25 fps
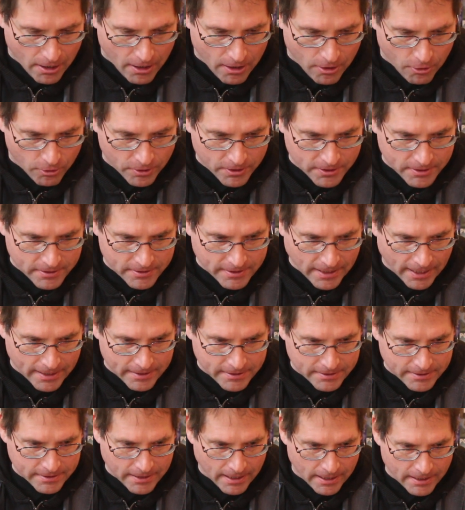Und
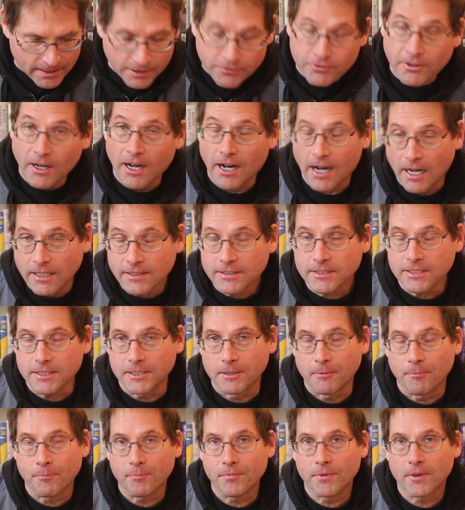seit der
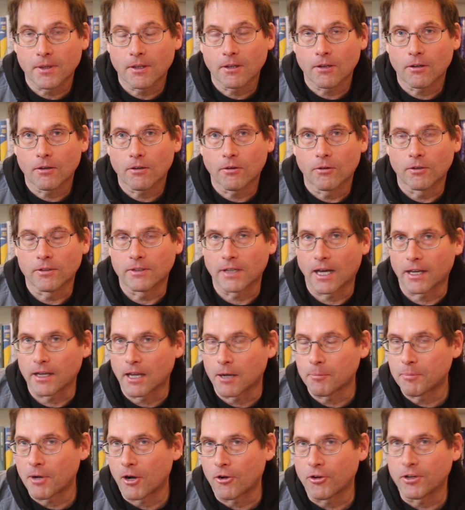Lieferanten und
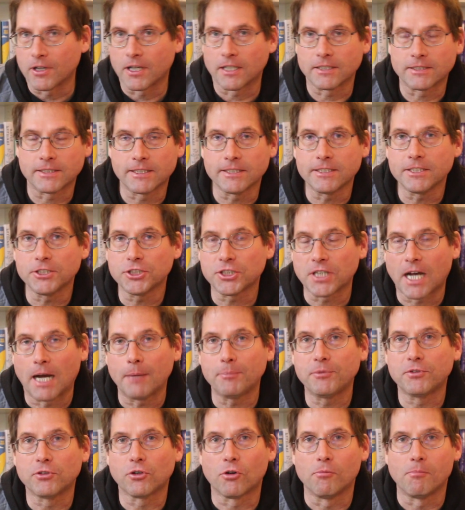danach Paradise City
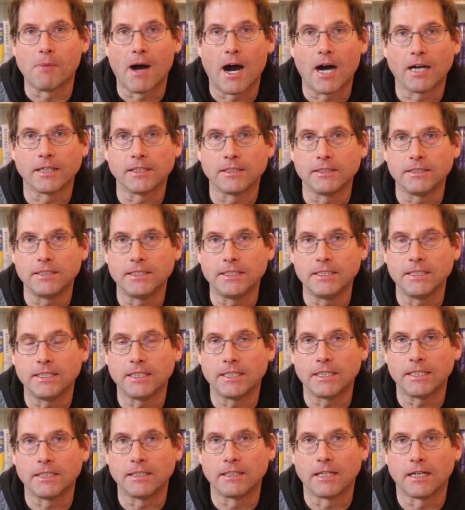schreibt sie Romane, die
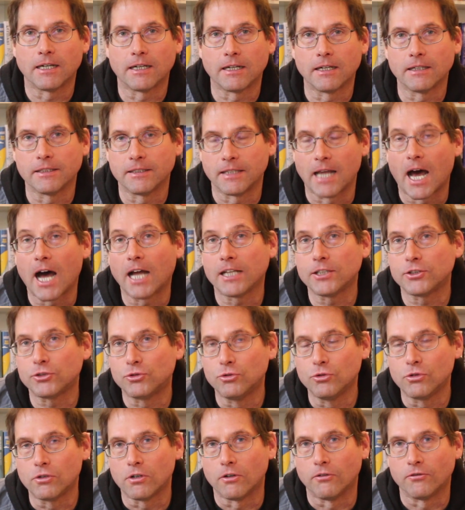in der nahen
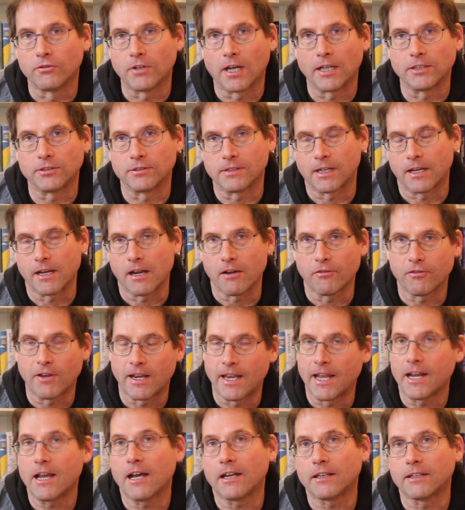Zukunft, also in einer
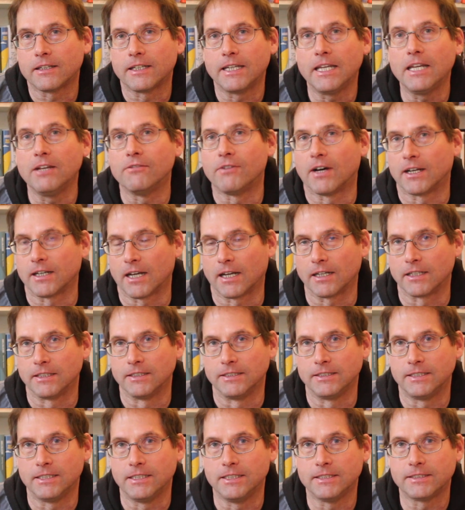verlängerten Gegenwart
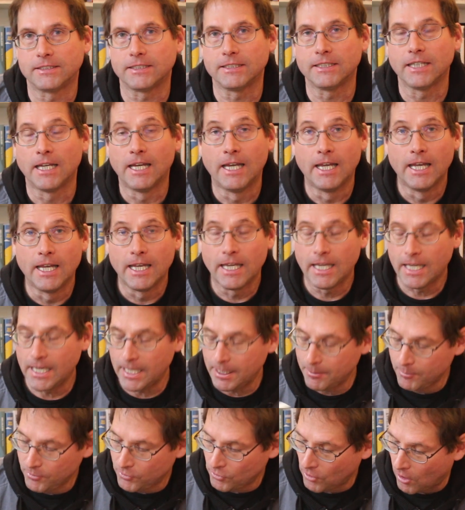angesiedelt sind,
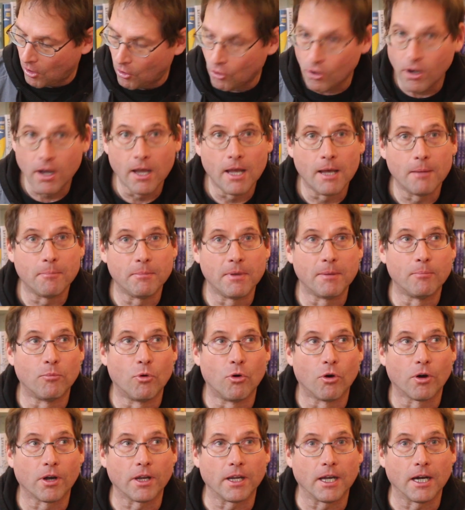ebenso auch
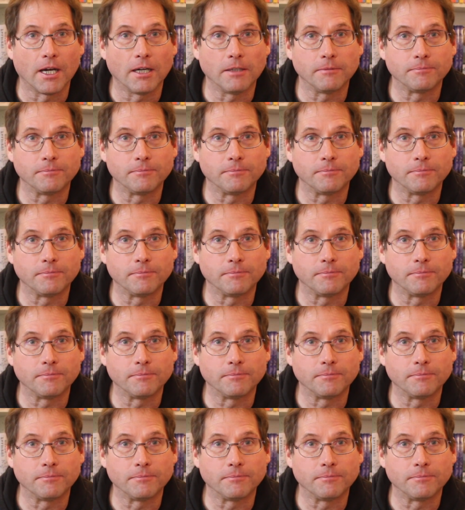Memoria.